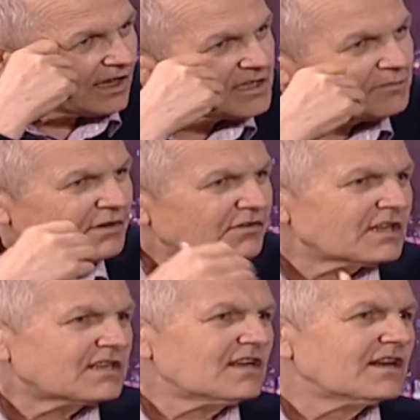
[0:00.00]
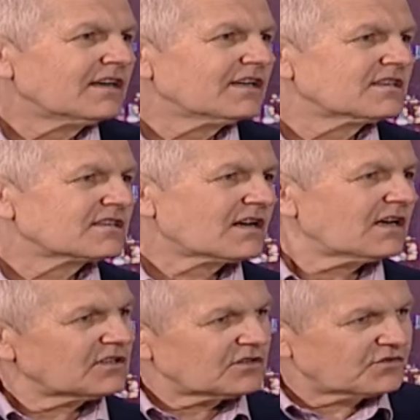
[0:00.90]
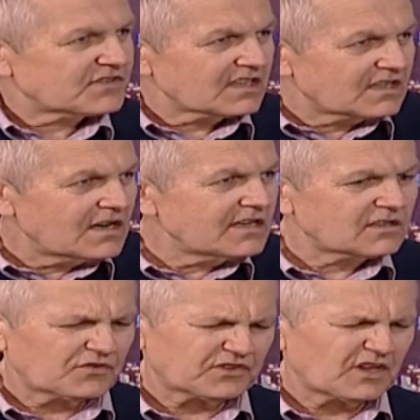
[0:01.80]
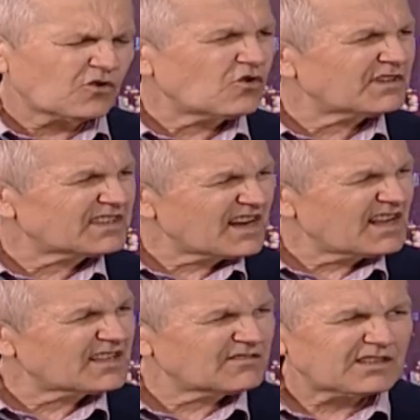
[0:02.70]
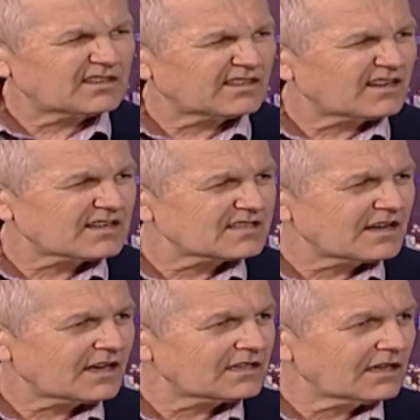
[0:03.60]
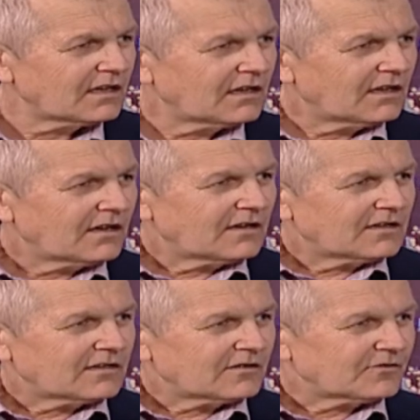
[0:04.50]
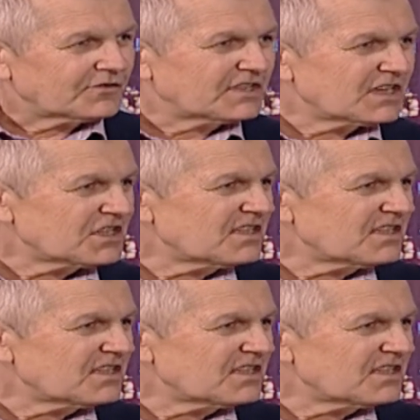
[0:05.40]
Они превратили эти страны в сателлитов второго, третьего разряда. Даже